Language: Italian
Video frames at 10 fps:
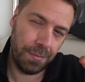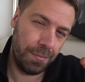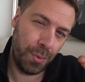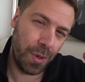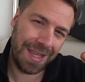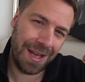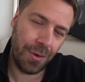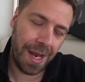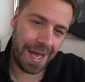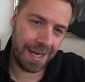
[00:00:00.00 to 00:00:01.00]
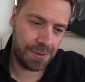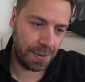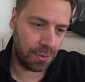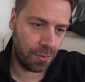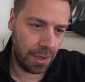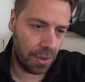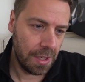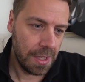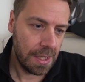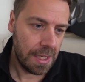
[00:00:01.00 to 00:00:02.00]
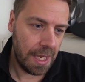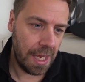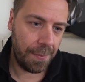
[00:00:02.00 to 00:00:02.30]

più rettangolare rispetto a quello eh,